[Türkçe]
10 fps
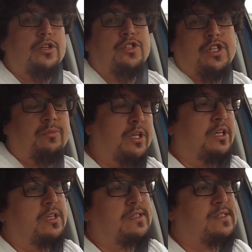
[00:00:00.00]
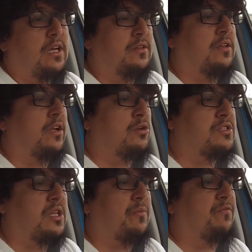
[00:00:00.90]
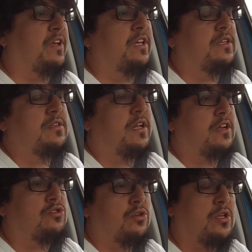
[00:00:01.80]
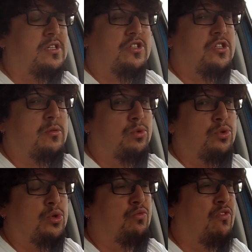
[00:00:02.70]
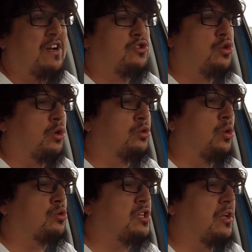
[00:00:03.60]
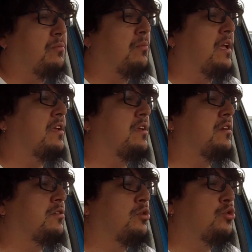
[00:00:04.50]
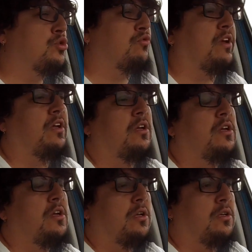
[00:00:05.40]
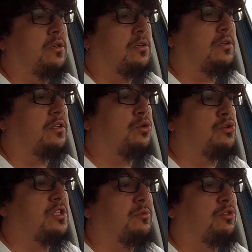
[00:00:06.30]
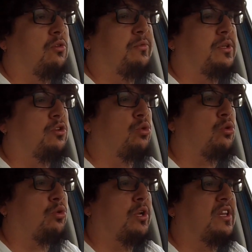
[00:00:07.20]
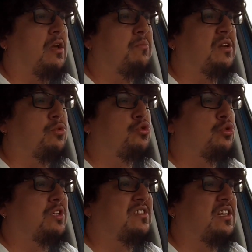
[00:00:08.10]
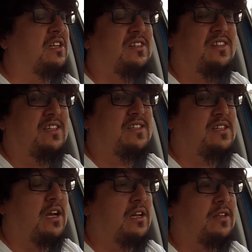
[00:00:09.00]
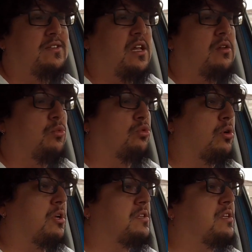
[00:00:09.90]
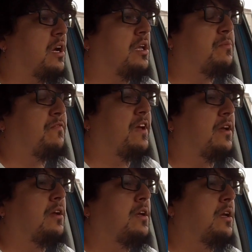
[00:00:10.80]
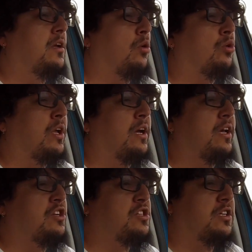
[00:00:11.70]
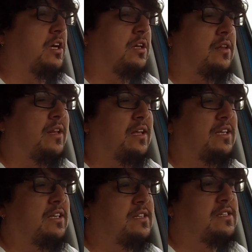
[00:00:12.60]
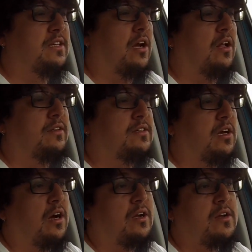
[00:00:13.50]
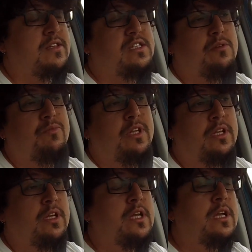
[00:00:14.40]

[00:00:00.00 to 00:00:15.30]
Şimdi Sandero Stepway'in direksiyondayız. İçinde bulunduğum versiyon 90 beygir güç ve 220 e, Nm tork üreten 1.5 litrelik DCI dizel motora sahip ve ona eşlik eden de Easy 6R isimli